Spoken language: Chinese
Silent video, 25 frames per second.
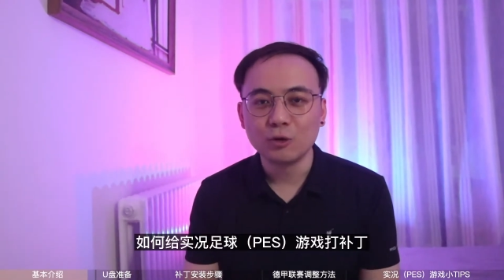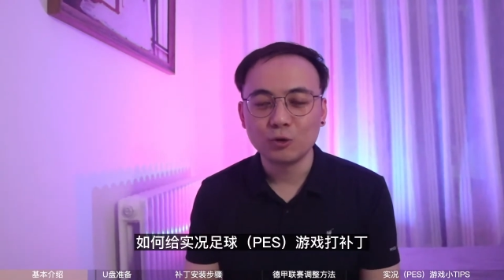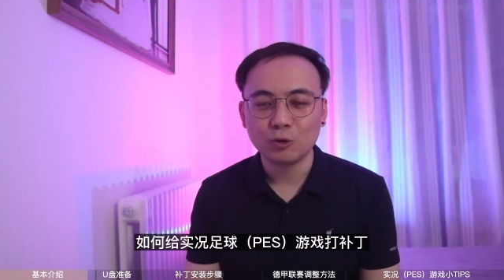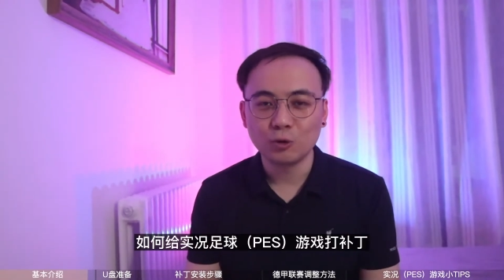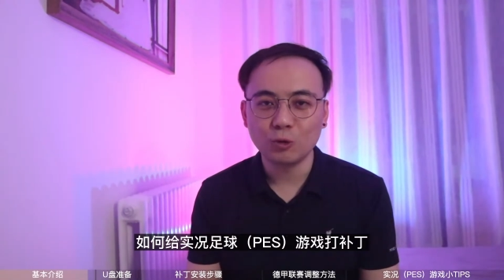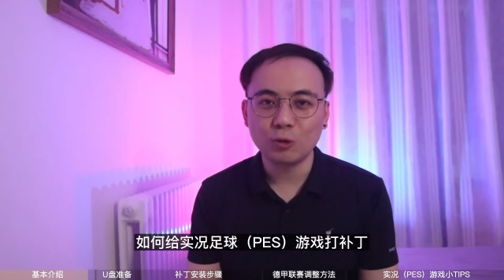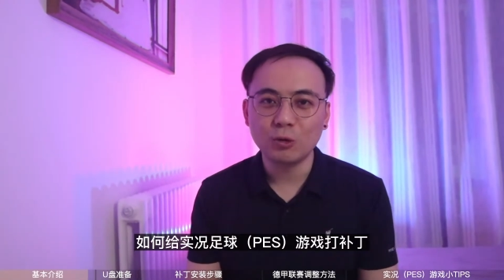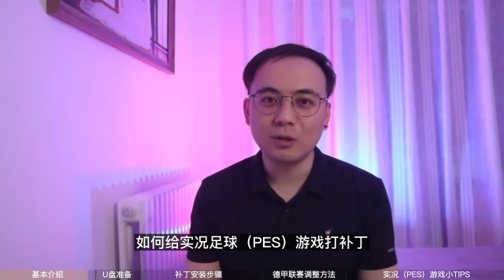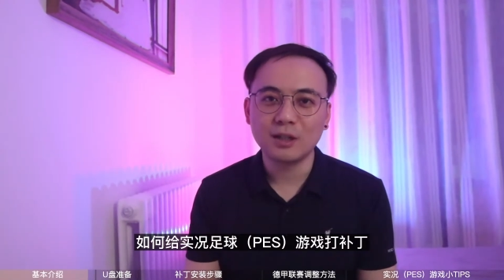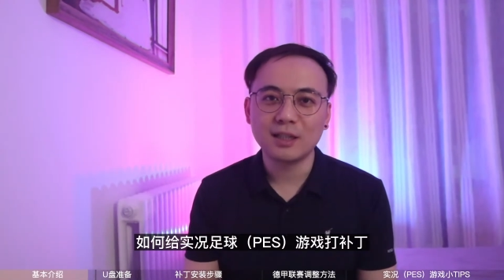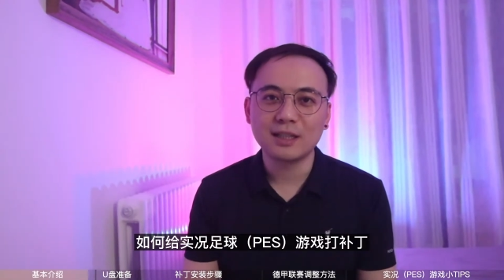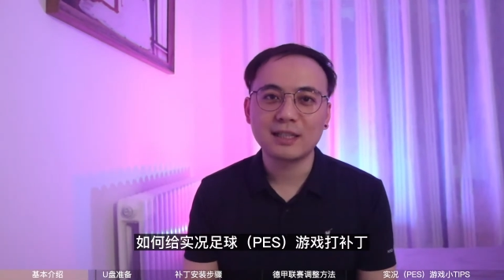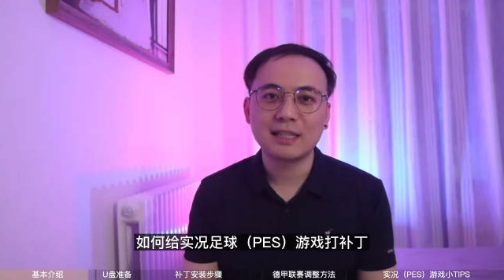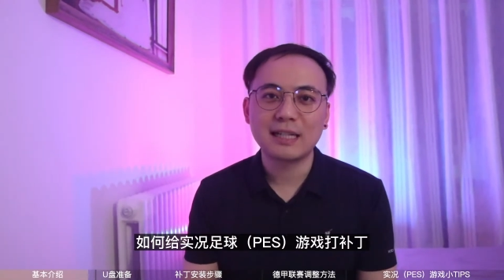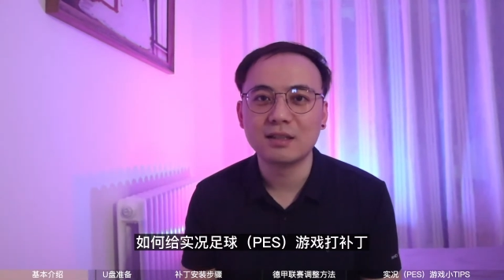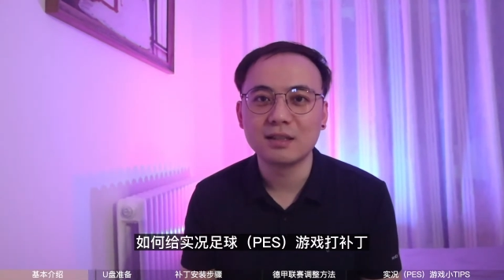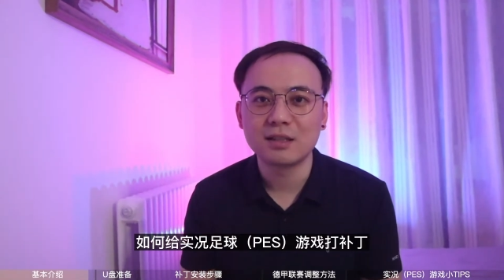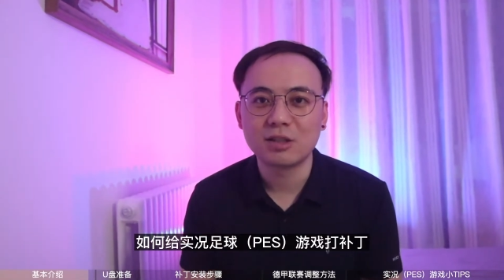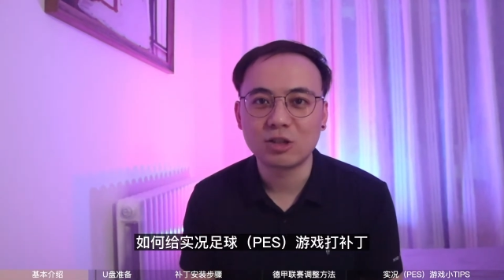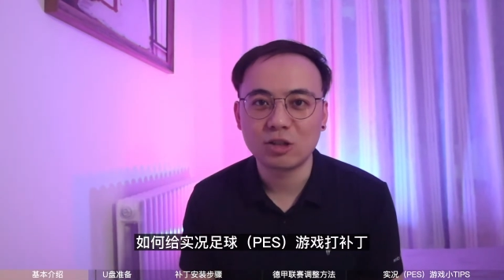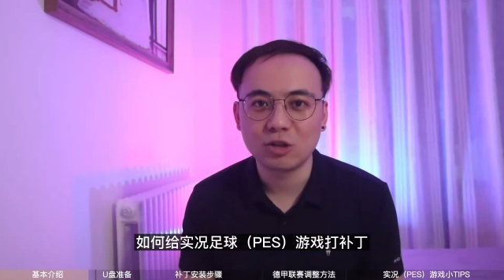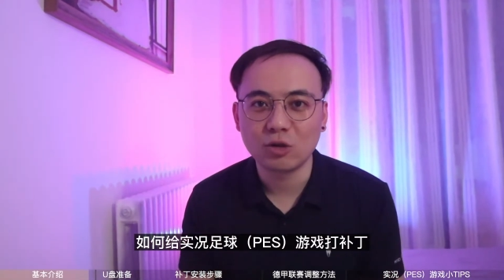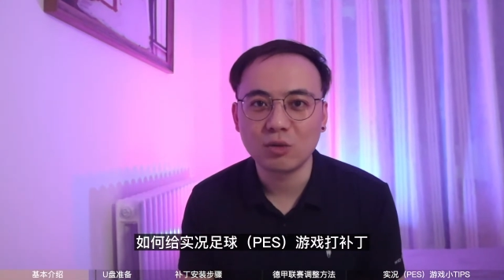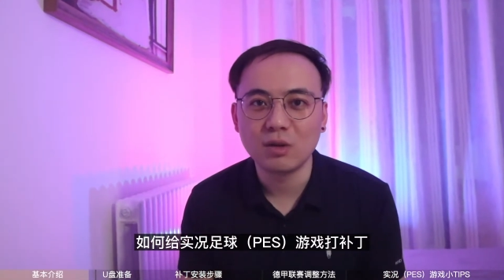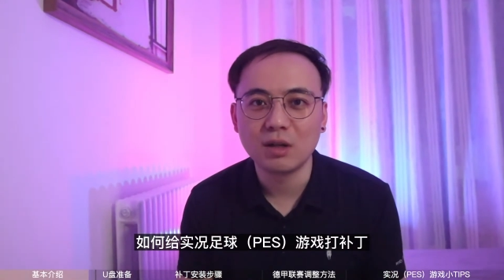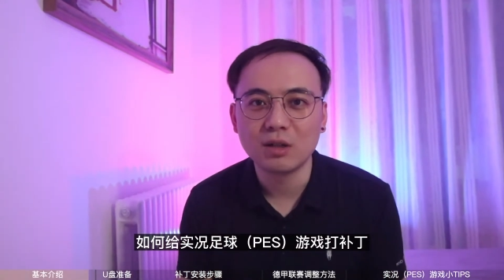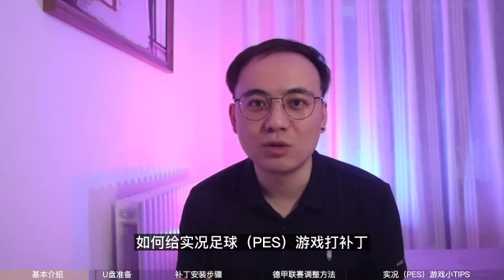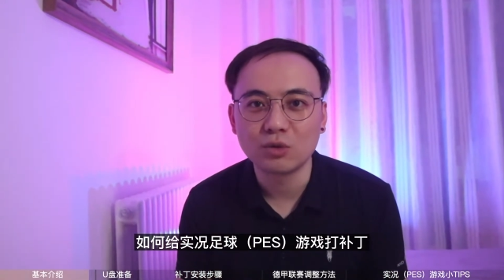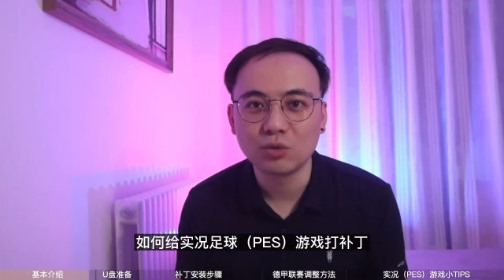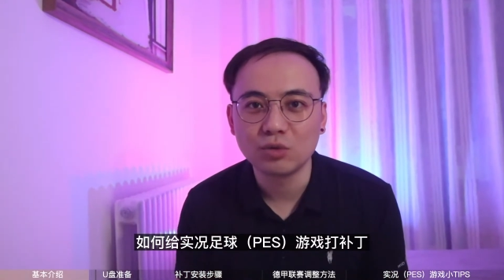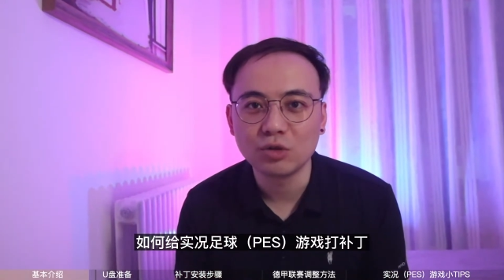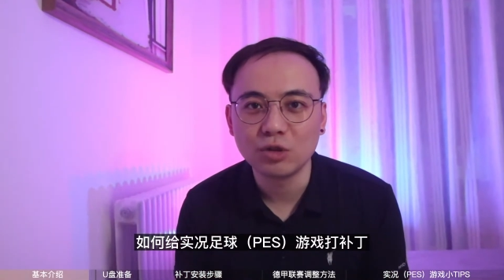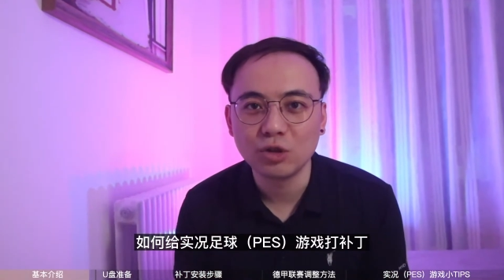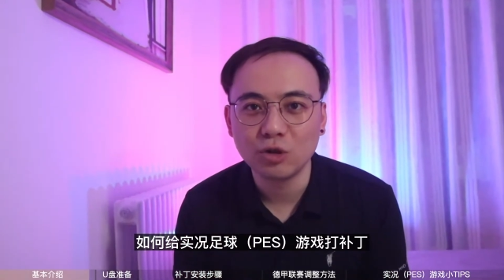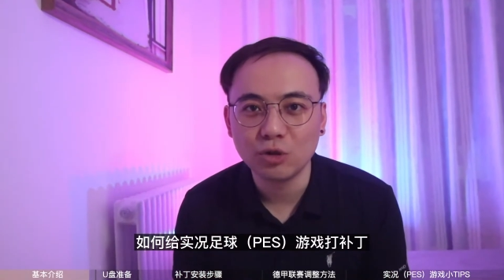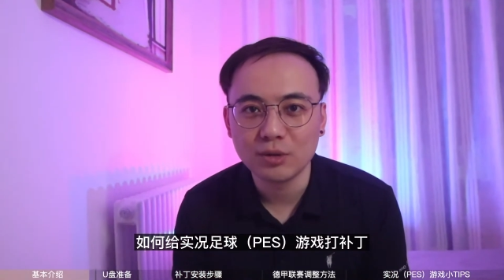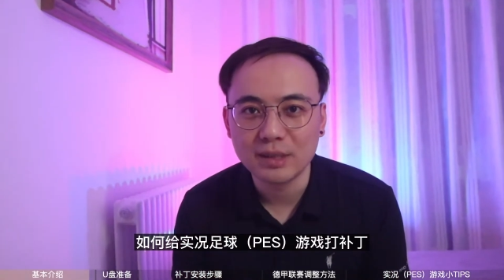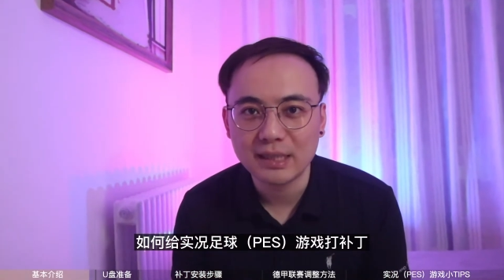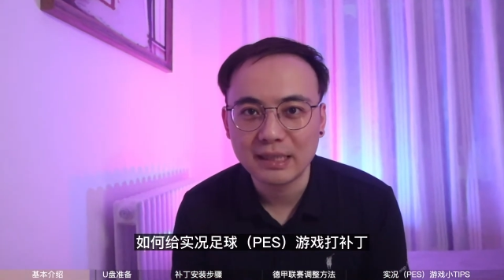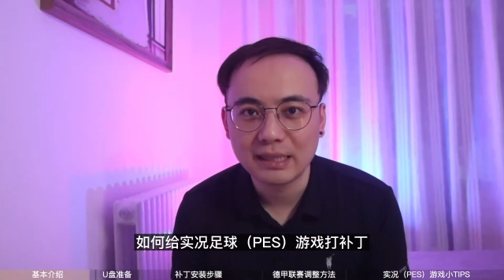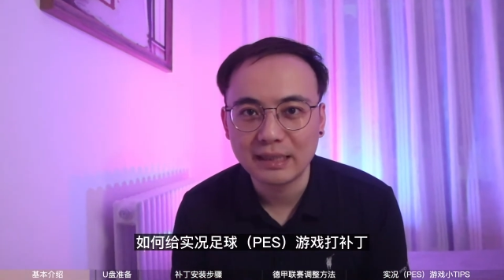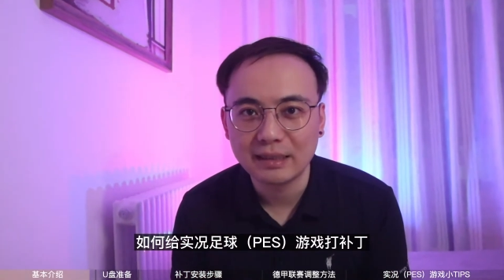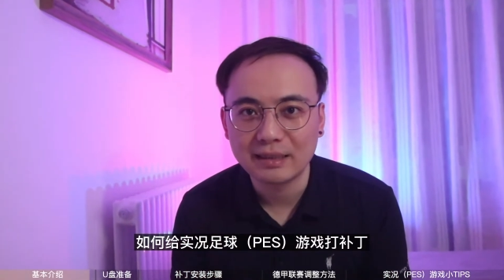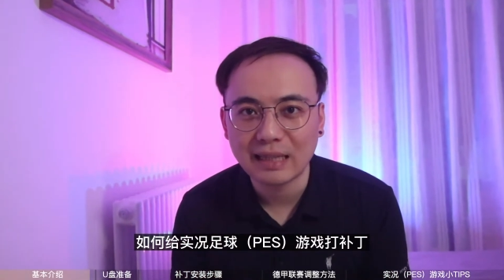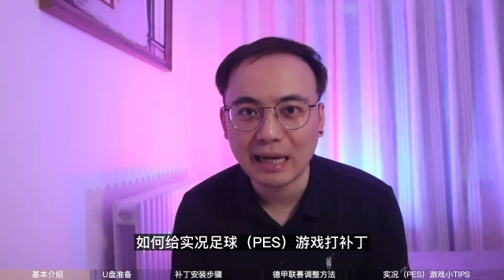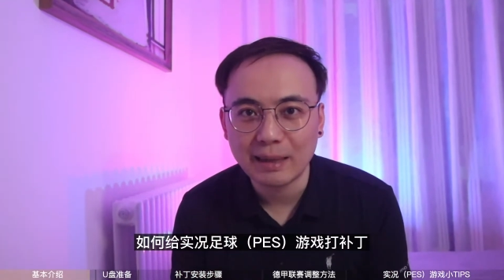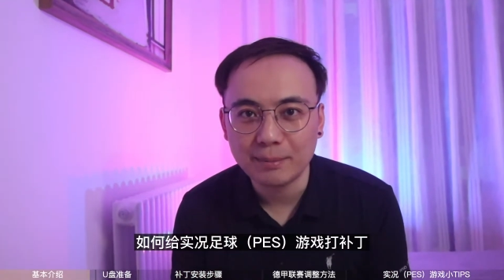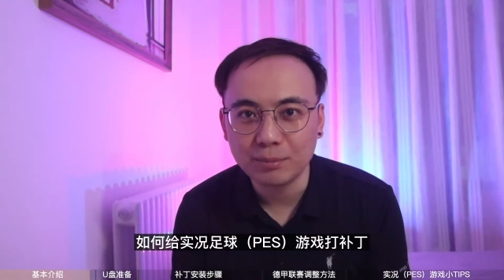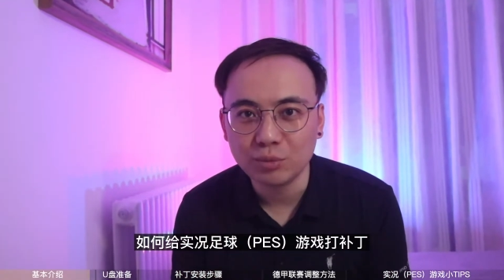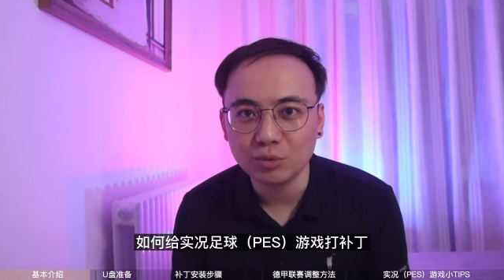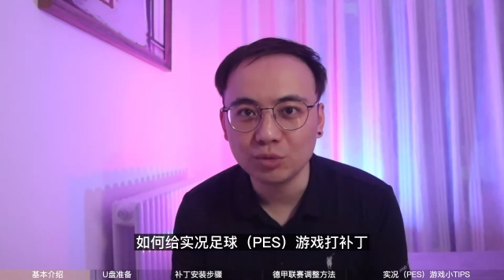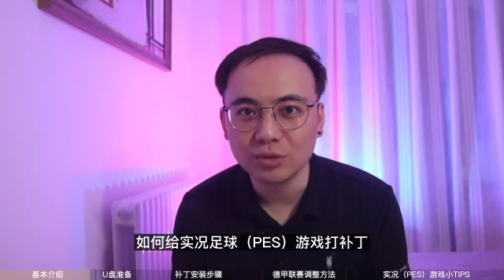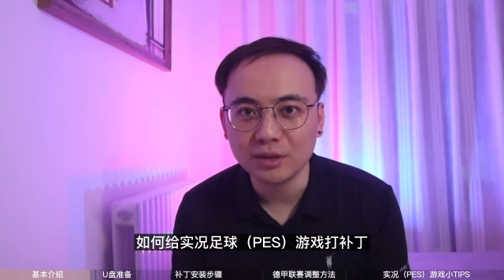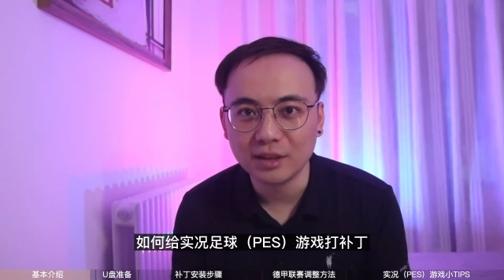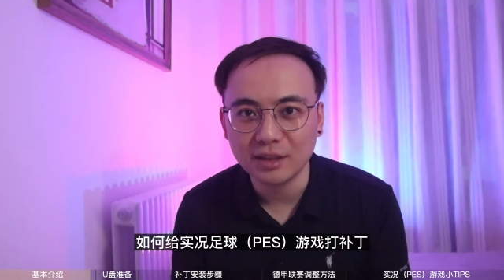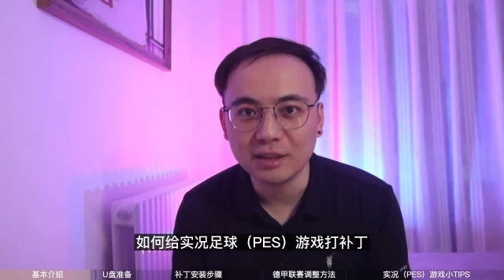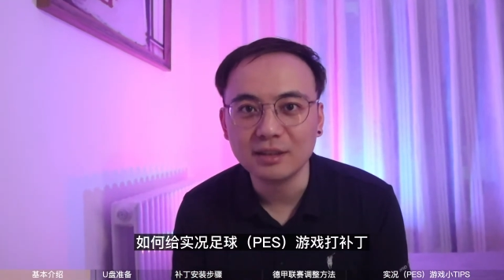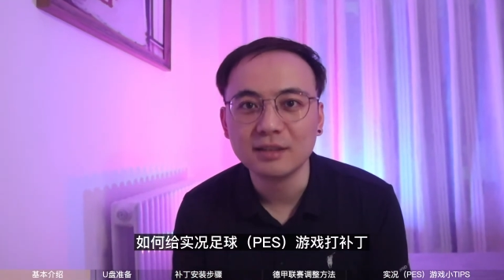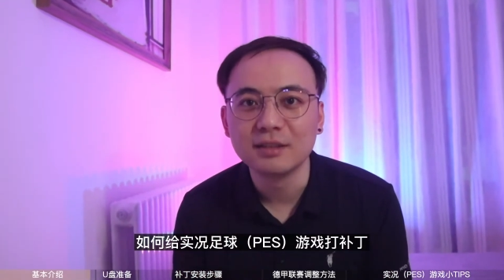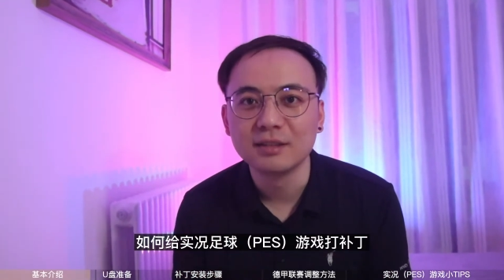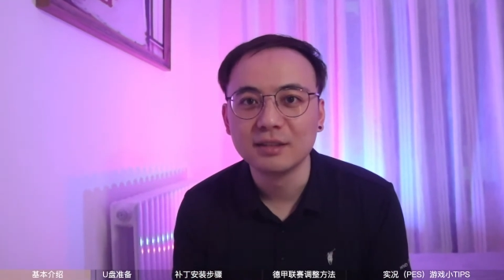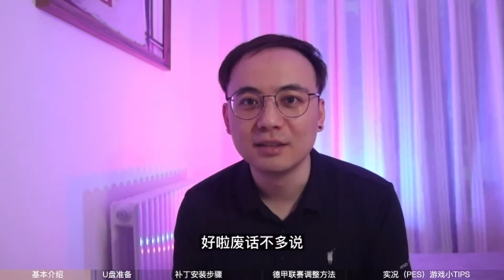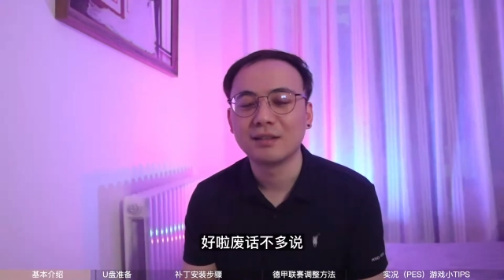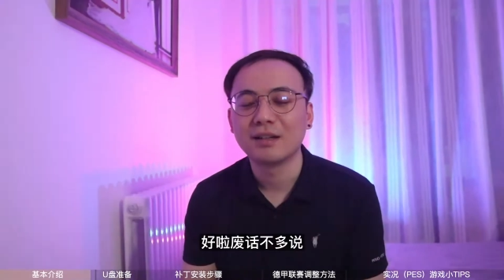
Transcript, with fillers: 如何给实况足球游戏打补丁。